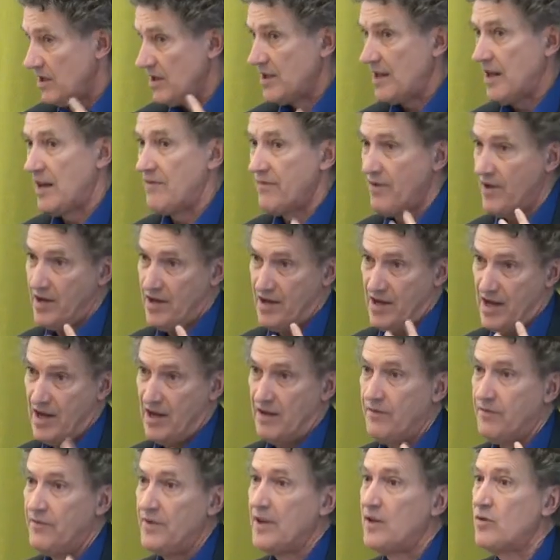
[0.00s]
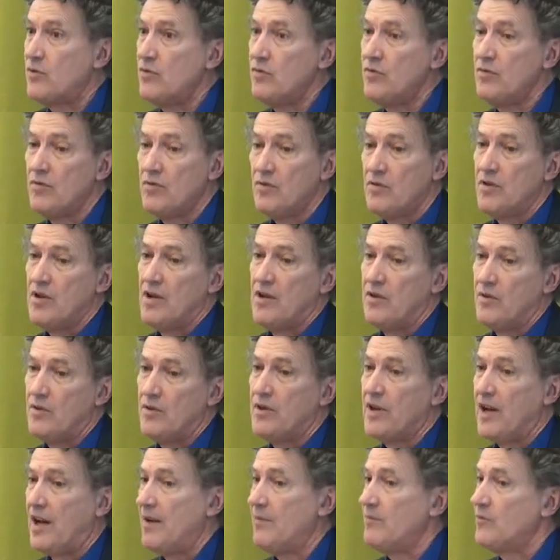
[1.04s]
Calvin a vécu le
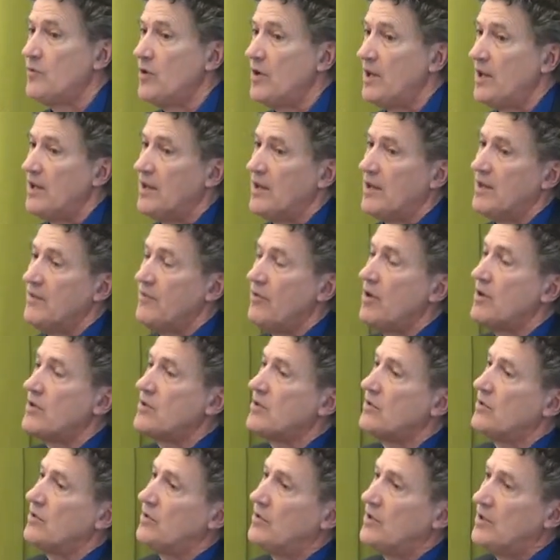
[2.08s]
drame de la révolte